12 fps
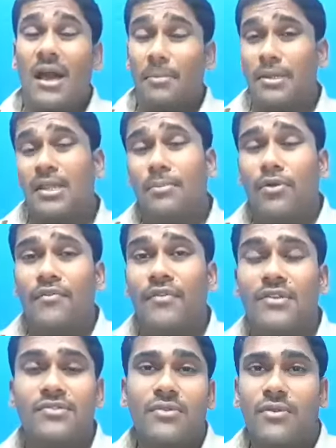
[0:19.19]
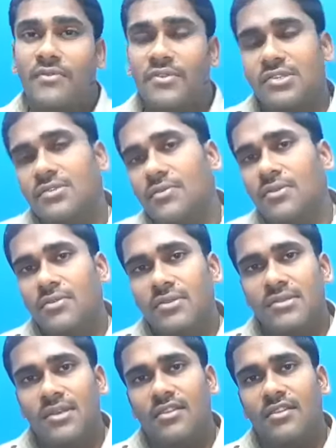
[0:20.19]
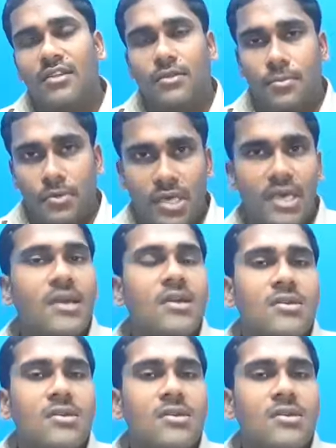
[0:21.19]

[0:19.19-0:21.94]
அப்போ தான் நான் போகிற வீடியோஸோட நோட்டிஃபிகேஷன் உங்களுக்கு வந்து சேர்ந்துட்டு இருக்கும் ஓகே